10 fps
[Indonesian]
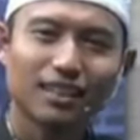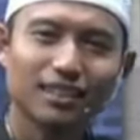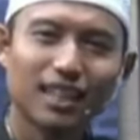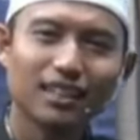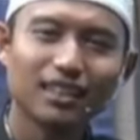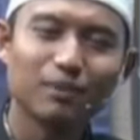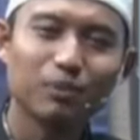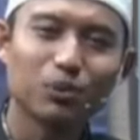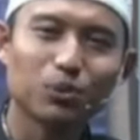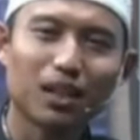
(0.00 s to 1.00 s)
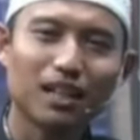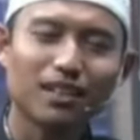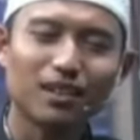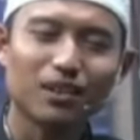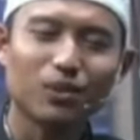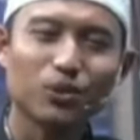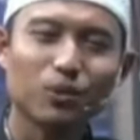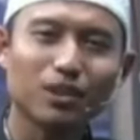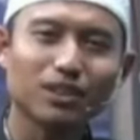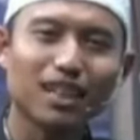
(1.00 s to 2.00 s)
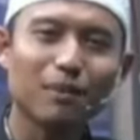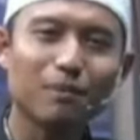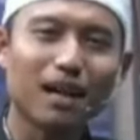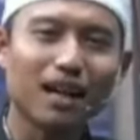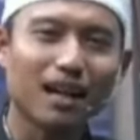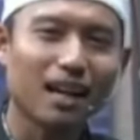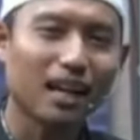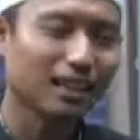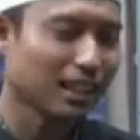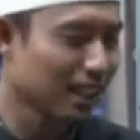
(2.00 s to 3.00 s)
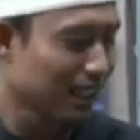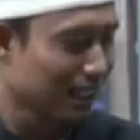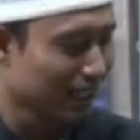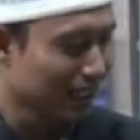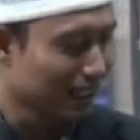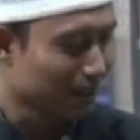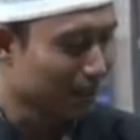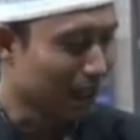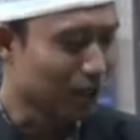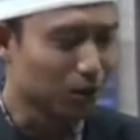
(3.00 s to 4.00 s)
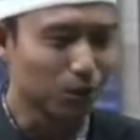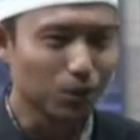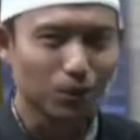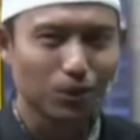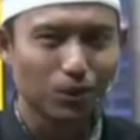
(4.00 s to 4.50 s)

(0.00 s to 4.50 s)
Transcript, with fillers: yang dibutuhkan untuk pasien yang lemah adalah madu